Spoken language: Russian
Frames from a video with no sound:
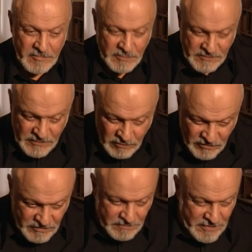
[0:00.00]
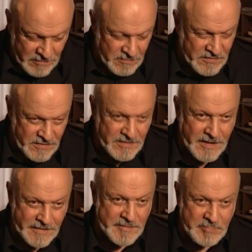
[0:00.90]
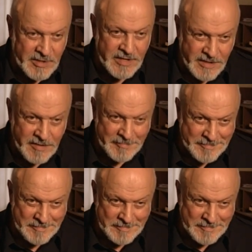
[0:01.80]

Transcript: Вот все, что в кино считается плохим,